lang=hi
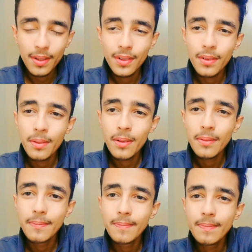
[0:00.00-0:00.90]

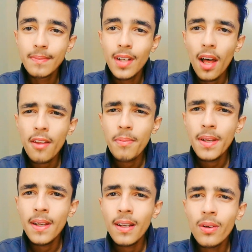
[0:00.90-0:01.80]
तो लास्ट पे
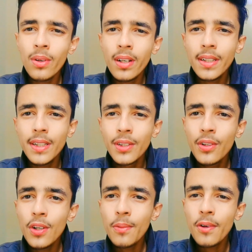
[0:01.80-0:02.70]
यही कहूँगा कि
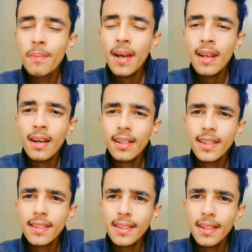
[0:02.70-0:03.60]
यूट्यूब को बैन ना
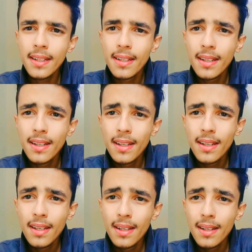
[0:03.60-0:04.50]
किया जाए
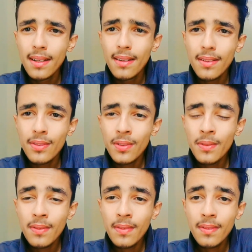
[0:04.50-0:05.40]
उन
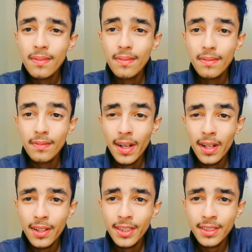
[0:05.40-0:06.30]

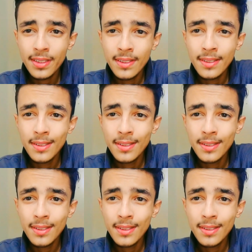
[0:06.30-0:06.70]
वायलेशन